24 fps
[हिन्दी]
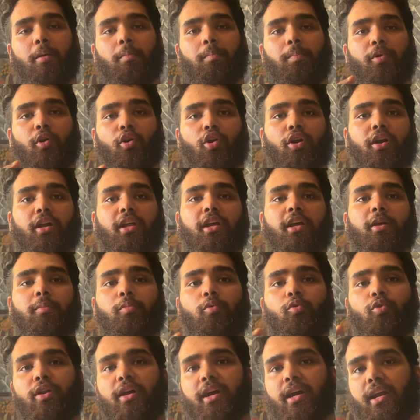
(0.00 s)
प्योरिटी की
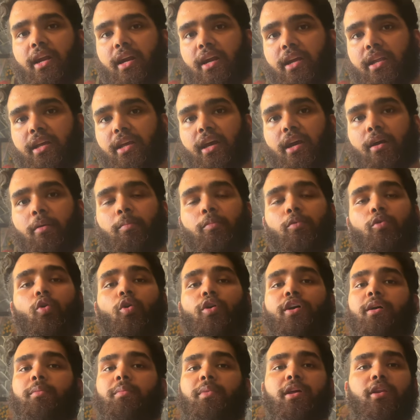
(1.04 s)
पूरी गारंटी है
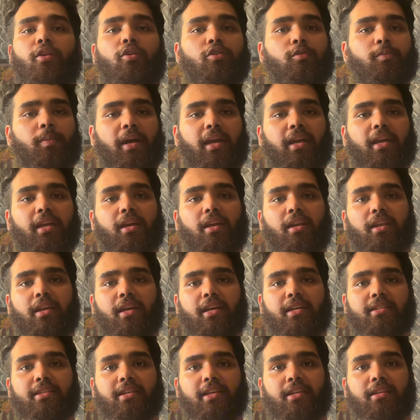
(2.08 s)
कोई अमीनो स्पाइकिंग नहीं
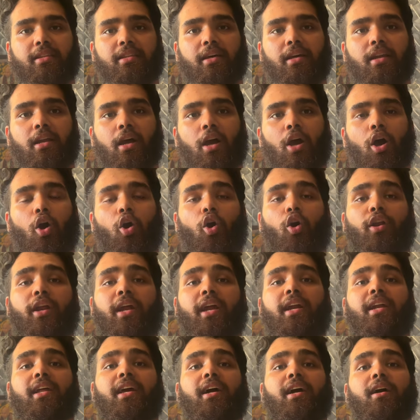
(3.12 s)
है इसके अंदर और ये
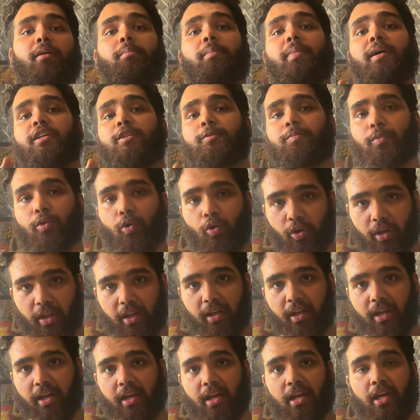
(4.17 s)
इंडिया का बेस्ट
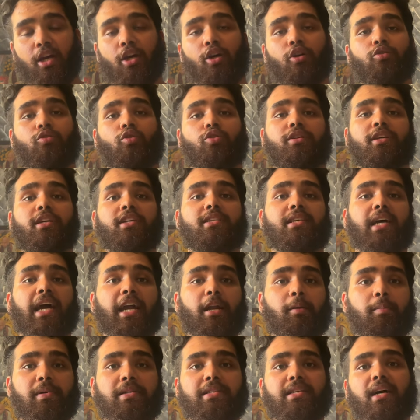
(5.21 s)
प्रोटीन है तो इसकी
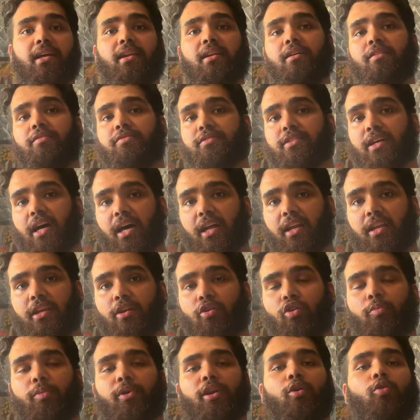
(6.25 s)
साइट पे जाना अवतार की
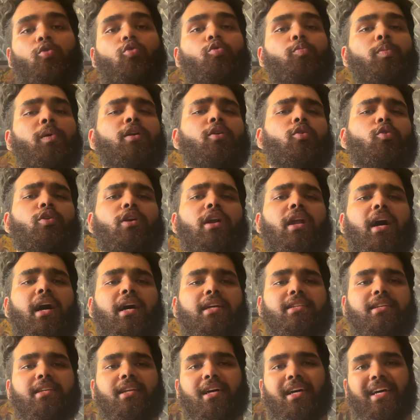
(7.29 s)
और मेरा कूपन कोड लगा
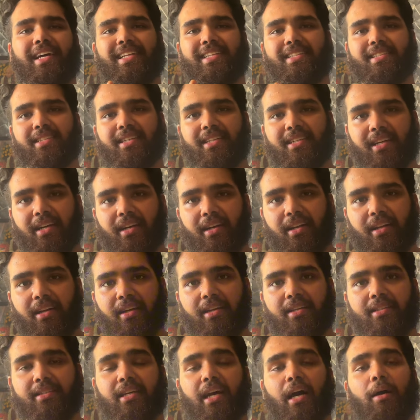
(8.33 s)
देना एच सी थर्टी
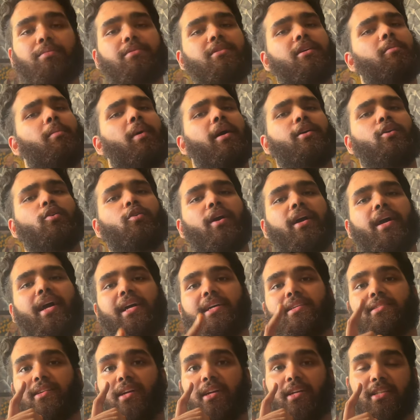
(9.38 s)
इससे आप सब भाइयों का एक
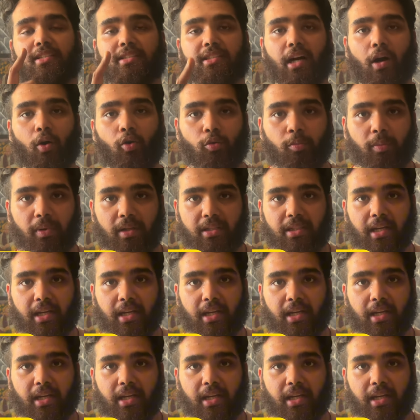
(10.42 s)
एक्स्ट्रा डिस्काउंट मिल